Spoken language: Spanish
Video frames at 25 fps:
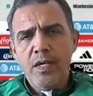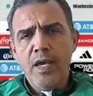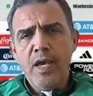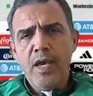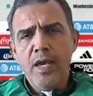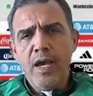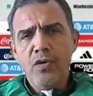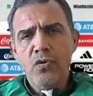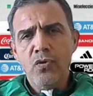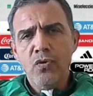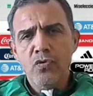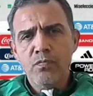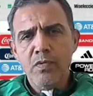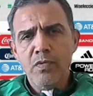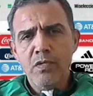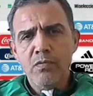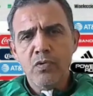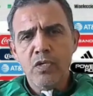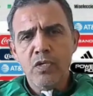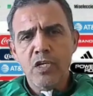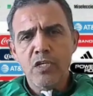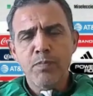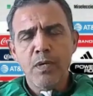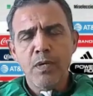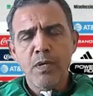y a ellos
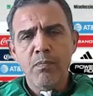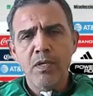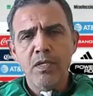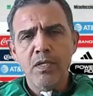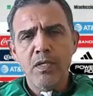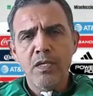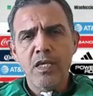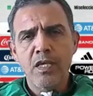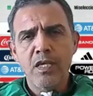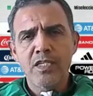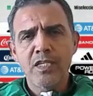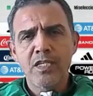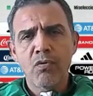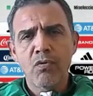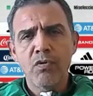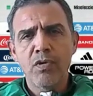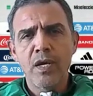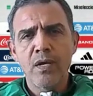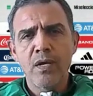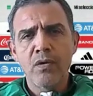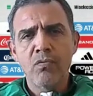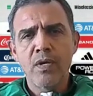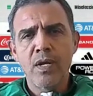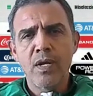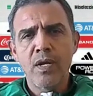mismos les permite
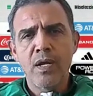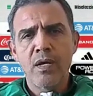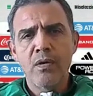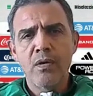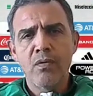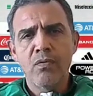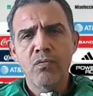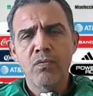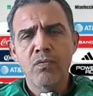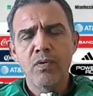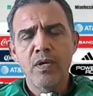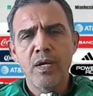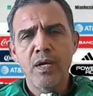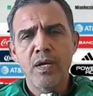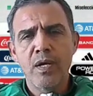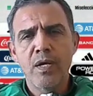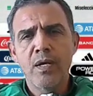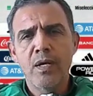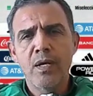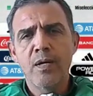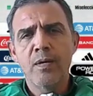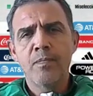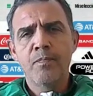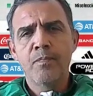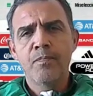desarrollar una,
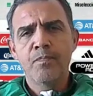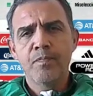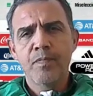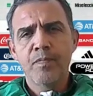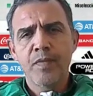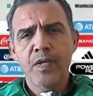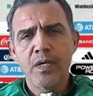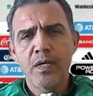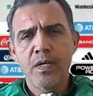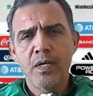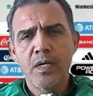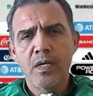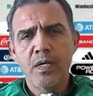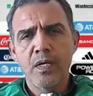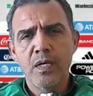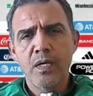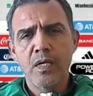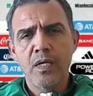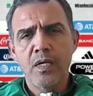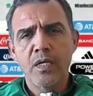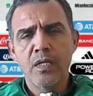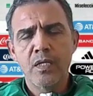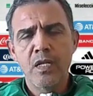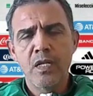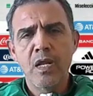una
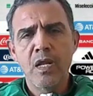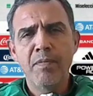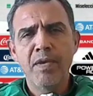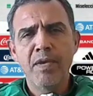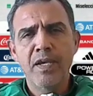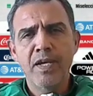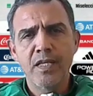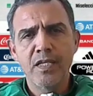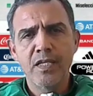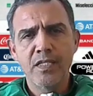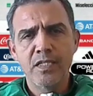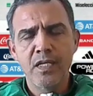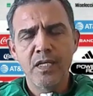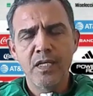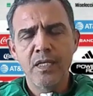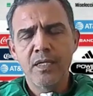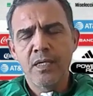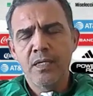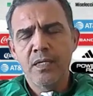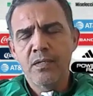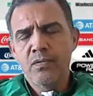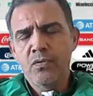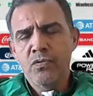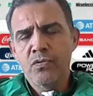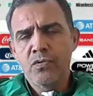eh, dinámica
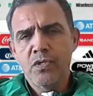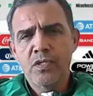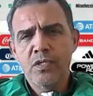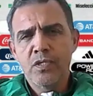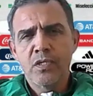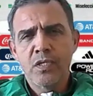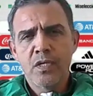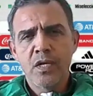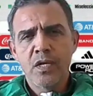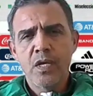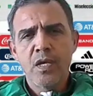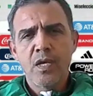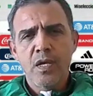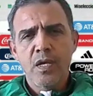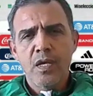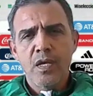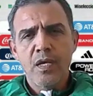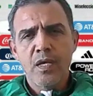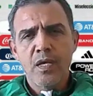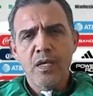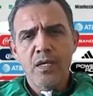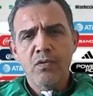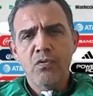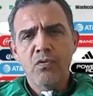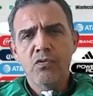distinta. Entonces,
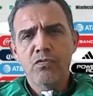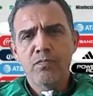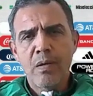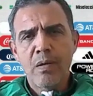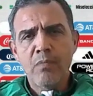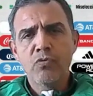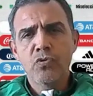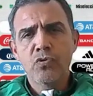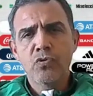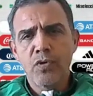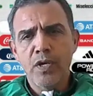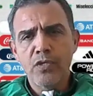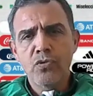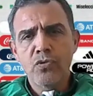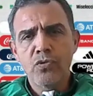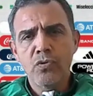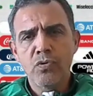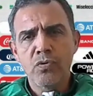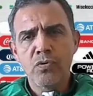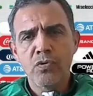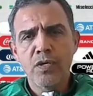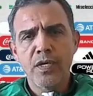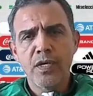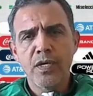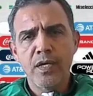eh, nos vamos con eso,
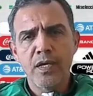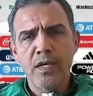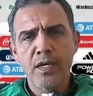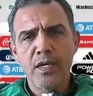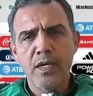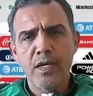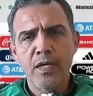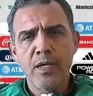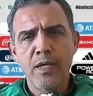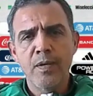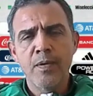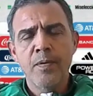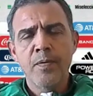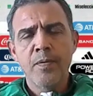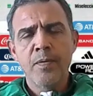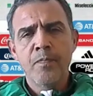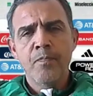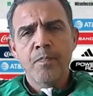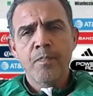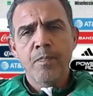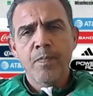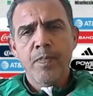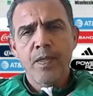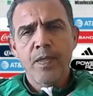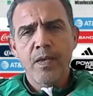con que
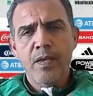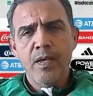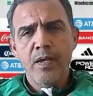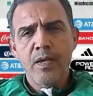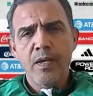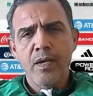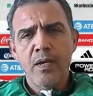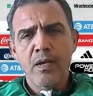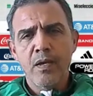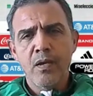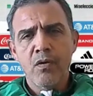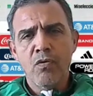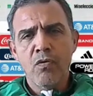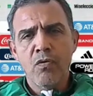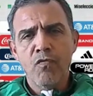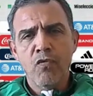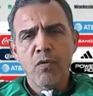eh,